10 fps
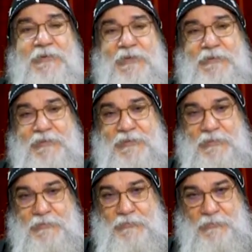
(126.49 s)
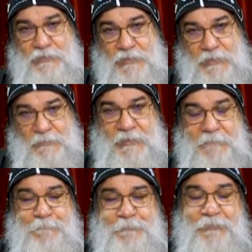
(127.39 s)
كل أوان دار دور
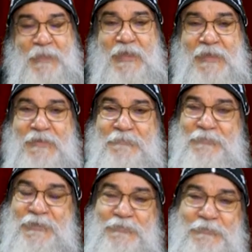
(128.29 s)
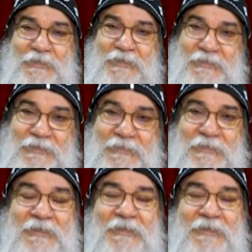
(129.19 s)
أمين أهلا بيكم من جديد